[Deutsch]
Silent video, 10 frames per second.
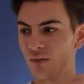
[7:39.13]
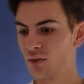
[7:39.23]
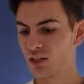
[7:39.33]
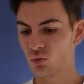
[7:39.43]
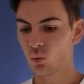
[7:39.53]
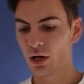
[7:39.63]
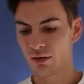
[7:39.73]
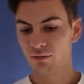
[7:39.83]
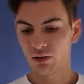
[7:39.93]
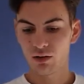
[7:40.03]
nicht so
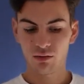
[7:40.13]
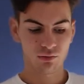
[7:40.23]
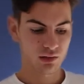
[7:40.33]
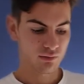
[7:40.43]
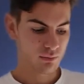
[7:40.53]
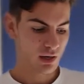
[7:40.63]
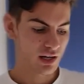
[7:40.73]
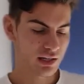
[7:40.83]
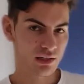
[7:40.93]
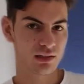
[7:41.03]
einfach, weil wenn meine
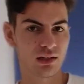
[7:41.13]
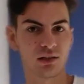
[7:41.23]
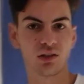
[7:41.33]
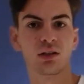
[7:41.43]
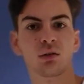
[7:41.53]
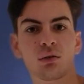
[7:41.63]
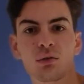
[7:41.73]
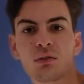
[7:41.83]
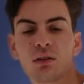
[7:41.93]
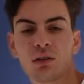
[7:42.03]
Eltern sehen, dass ich hier
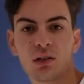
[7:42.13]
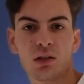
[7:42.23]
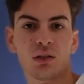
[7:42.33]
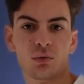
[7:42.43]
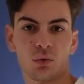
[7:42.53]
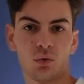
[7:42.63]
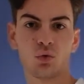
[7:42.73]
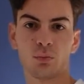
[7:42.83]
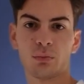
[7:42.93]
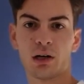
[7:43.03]
irgendwie so
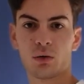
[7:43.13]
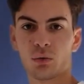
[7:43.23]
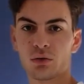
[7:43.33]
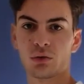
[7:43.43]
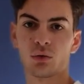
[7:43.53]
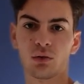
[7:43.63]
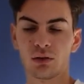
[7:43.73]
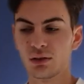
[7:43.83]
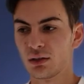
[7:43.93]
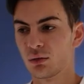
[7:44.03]
YouTube mache und so,
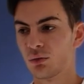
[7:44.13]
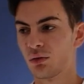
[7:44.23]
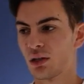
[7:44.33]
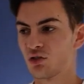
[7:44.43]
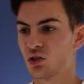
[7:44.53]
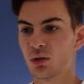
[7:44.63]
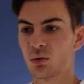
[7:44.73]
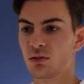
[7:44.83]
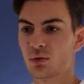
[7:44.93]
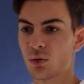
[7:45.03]
äh, anstatt
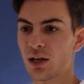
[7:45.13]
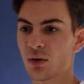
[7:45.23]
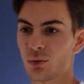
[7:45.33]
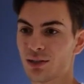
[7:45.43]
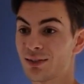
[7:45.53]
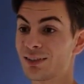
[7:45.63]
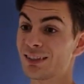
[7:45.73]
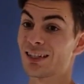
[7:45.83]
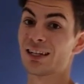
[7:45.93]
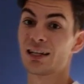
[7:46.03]
irgendwie zu lernen oder so,
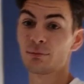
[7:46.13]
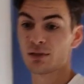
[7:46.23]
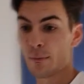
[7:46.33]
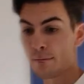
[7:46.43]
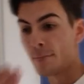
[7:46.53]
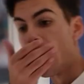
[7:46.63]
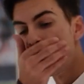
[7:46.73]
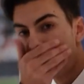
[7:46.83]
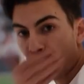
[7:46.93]
dann gibt's. I like it,